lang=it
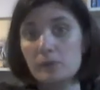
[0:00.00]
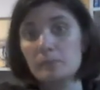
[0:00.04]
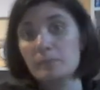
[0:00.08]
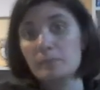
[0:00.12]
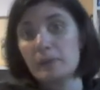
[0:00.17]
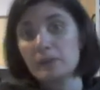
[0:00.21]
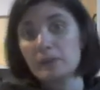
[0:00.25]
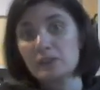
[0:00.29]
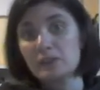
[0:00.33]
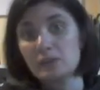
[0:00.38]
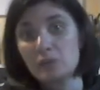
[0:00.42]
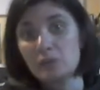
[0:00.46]
in
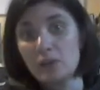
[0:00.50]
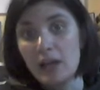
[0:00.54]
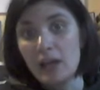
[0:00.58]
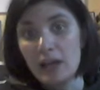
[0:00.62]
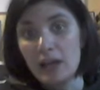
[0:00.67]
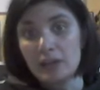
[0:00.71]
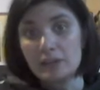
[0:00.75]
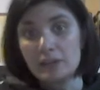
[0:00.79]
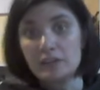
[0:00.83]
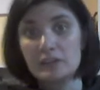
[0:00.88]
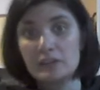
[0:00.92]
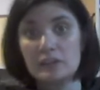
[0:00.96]

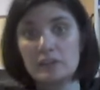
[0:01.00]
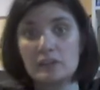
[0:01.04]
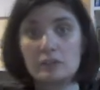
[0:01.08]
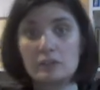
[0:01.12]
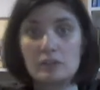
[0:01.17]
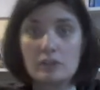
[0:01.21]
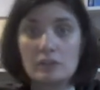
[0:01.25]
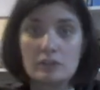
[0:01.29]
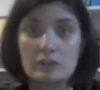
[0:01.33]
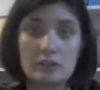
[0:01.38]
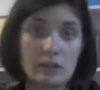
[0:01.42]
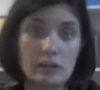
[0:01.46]
particolare nei
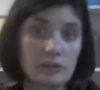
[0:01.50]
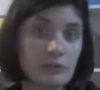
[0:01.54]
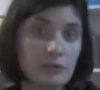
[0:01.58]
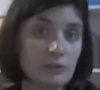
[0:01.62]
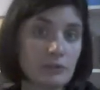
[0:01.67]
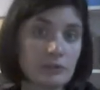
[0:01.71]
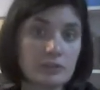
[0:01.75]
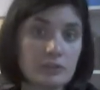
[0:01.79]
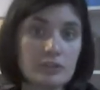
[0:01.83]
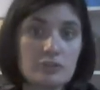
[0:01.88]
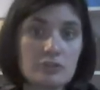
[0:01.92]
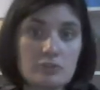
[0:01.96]
territori tra
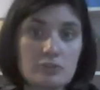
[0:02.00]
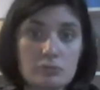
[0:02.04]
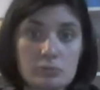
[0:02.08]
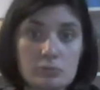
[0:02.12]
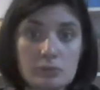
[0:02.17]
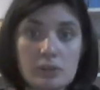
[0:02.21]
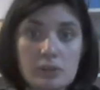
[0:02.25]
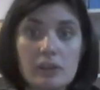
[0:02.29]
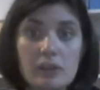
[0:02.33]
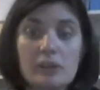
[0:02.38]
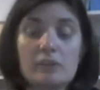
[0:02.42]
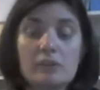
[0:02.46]
nord e
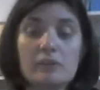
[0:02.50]
sud,